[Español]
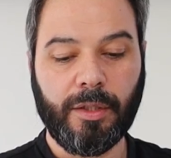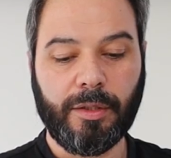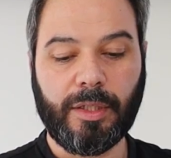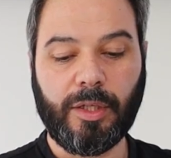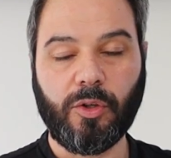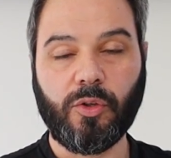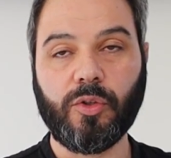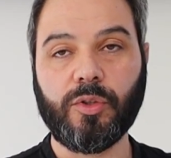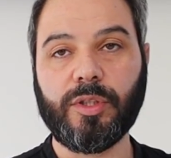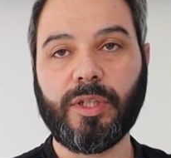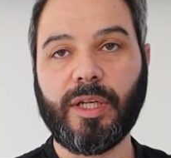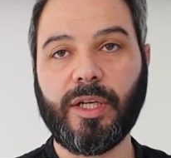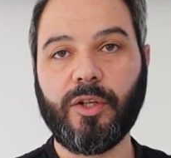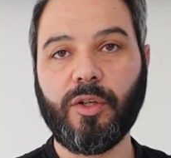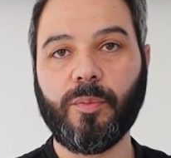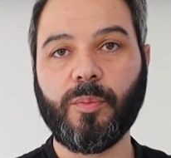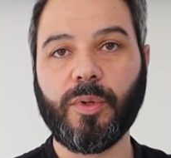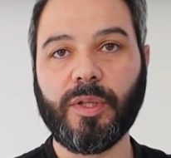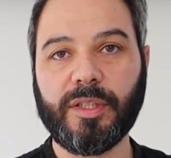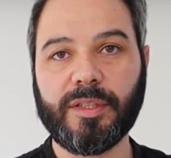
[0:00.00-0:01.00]
De lo
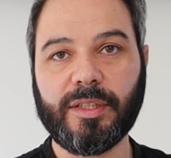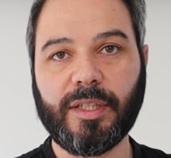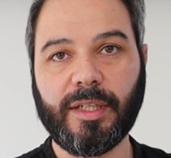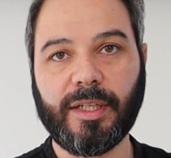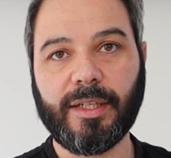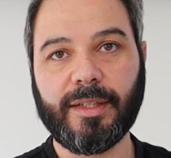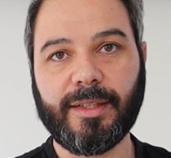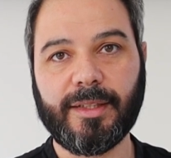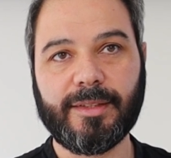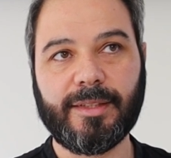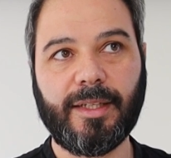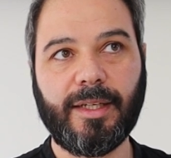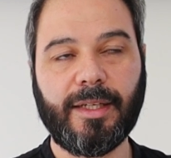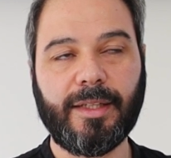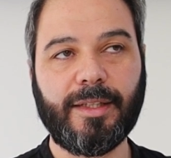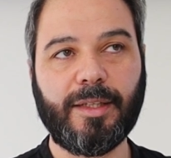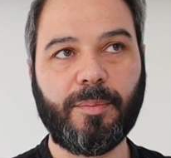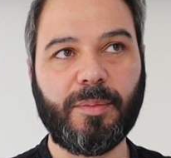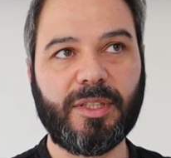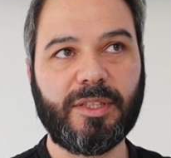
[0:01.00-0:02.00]
contrario, puede ser que esta sea
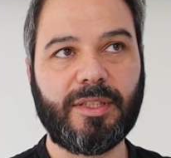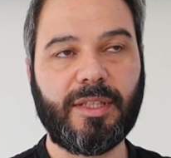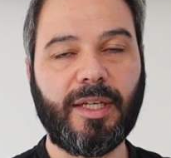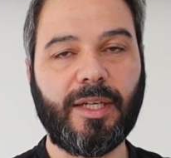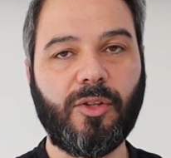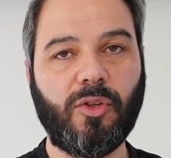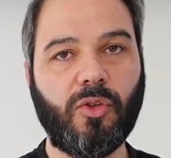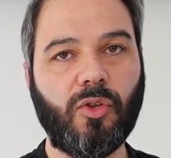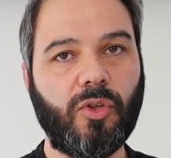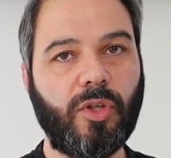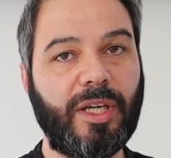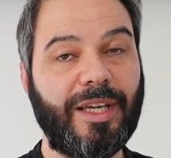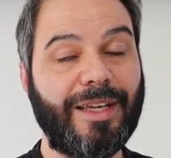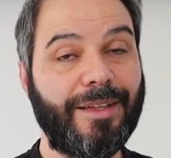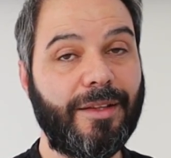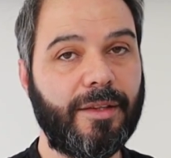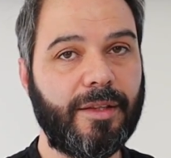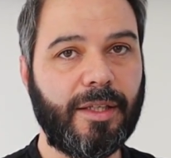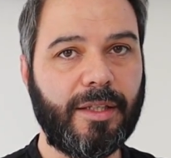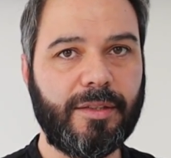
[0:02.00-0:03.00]
demasiado
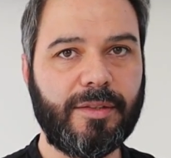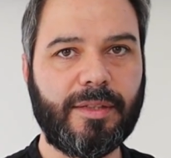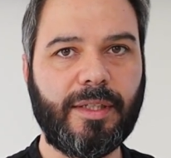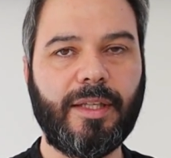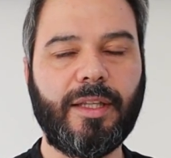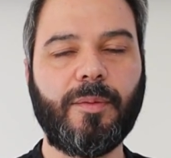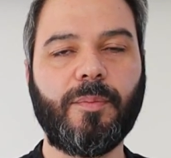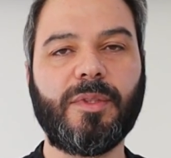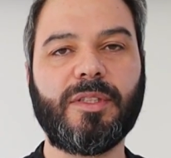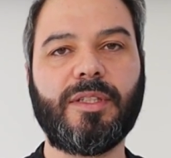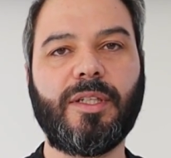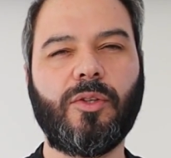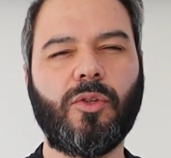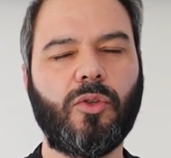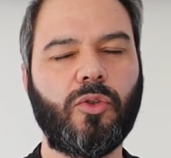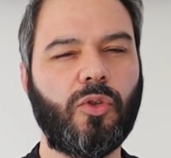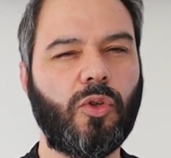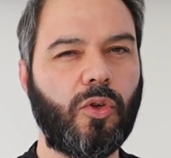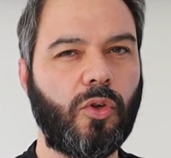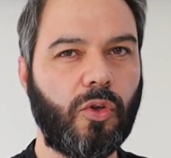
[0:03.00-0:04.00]
intensa y
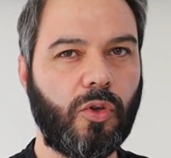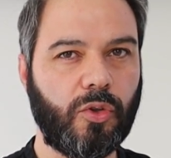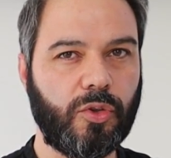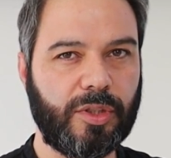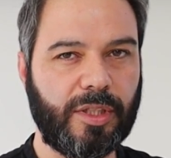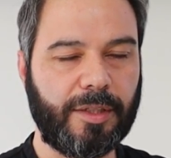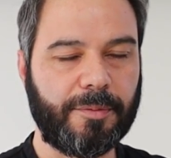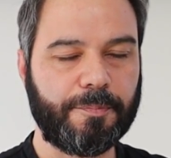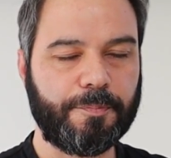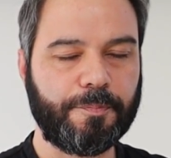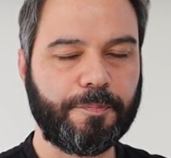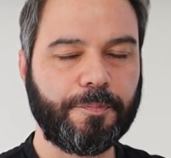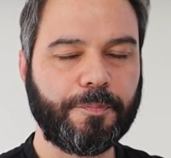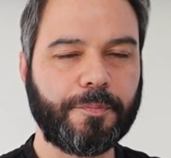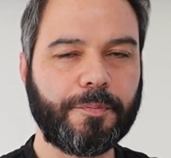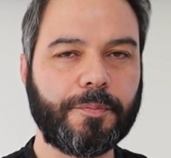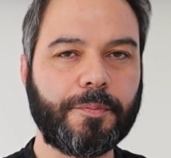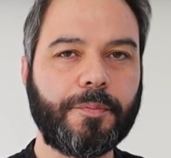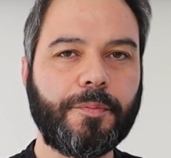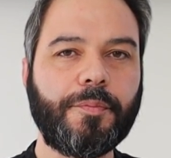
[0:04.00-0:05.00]
demasiado dolorosa.
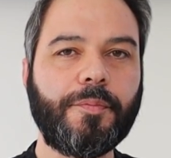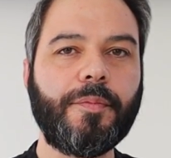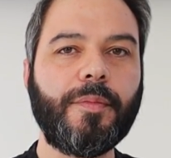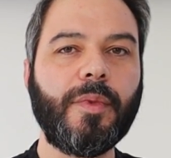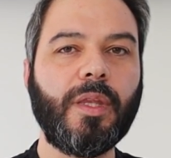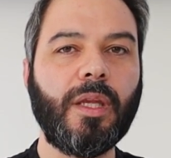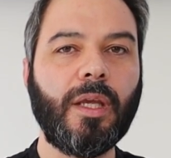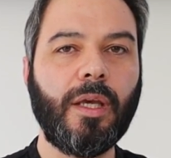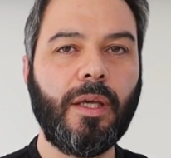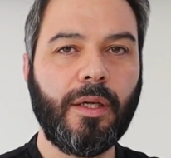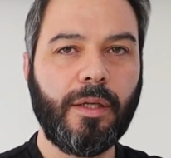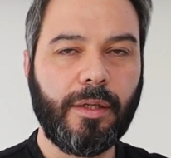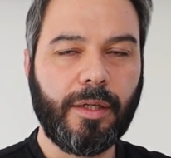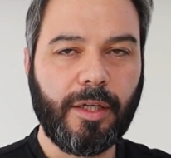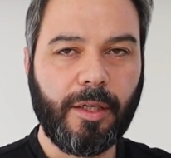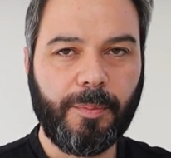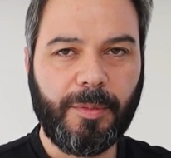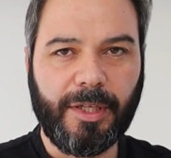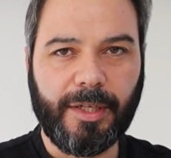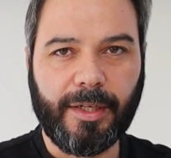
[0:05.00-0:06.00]

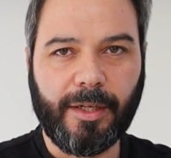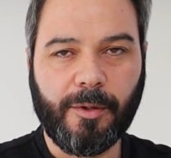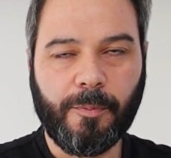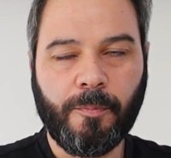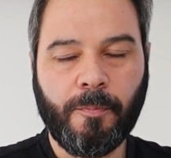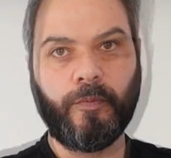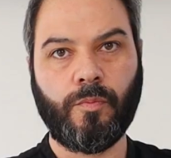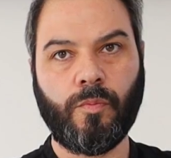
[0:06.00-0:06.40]
Respira.